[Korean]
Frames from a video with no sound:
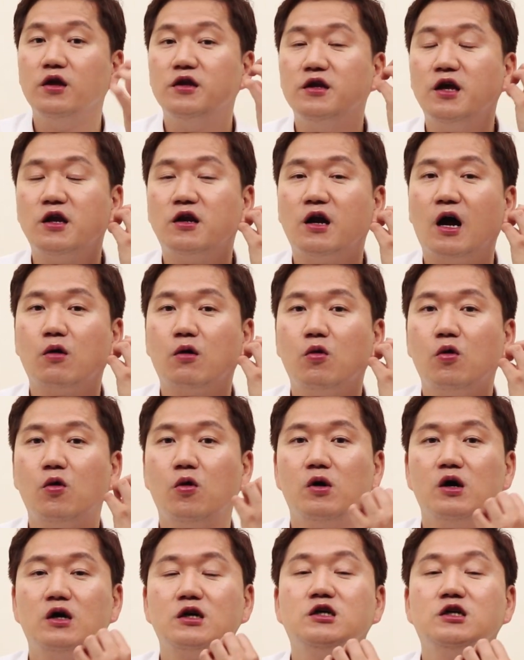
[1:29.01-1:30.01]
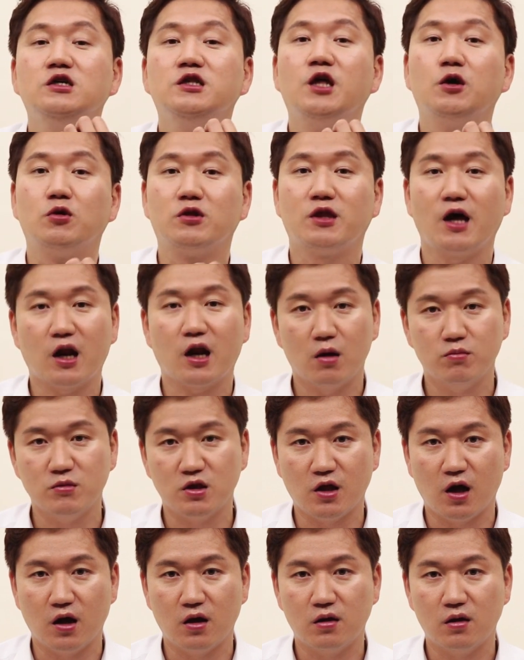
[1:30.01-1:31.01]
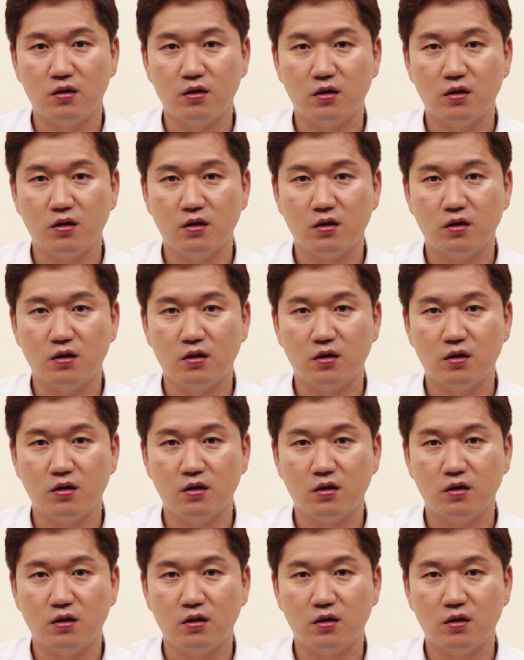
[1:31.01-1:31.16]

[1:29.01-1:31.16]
이해를 하고 그대로 따라합니다.